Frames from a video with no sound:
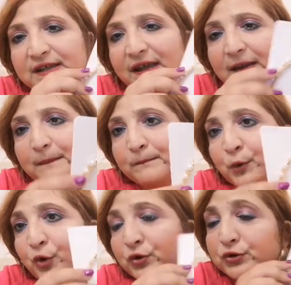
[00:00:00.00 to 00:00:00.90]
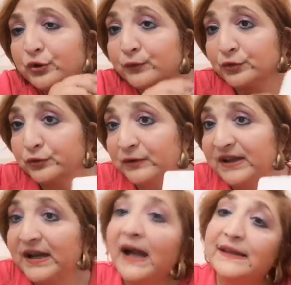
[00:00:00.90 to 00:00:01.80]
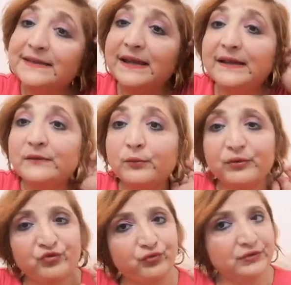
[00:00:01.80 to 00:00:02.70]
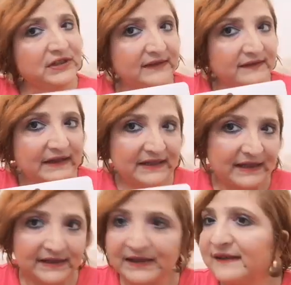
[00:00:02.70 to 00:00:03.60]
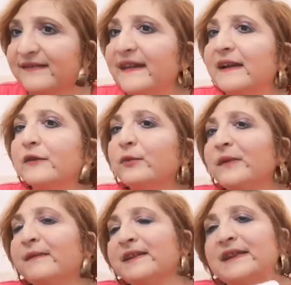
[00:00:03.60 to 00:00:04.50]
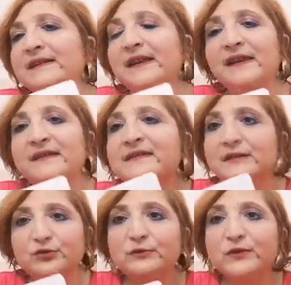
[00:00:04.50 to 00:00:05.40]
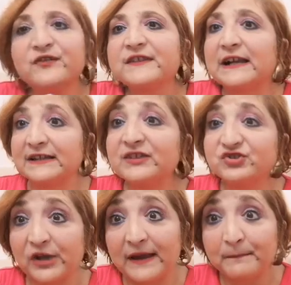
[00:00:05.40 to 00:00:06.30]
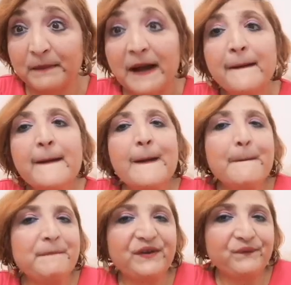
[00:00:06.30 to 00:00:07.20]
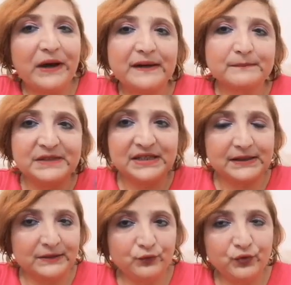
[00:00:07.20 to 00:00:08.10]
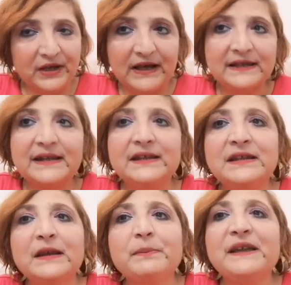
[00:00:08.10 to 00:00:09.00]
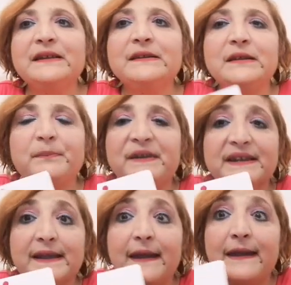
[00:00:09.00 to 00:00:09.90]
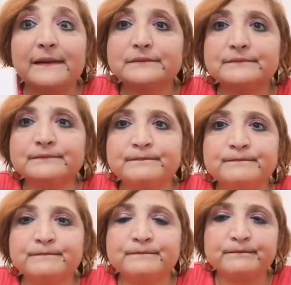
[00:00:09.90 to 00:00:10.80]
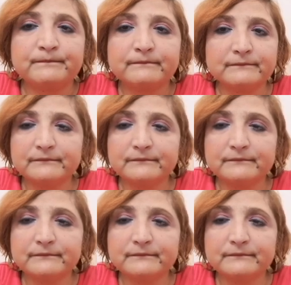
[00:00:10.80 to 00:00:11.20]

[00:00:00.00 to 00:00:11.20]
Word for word: che è molto molto elegante e lo posso utilizzare anche la sera. Come vedete è stato il mio stratagemma per farmi allungare i capelli perché... Mh, mm,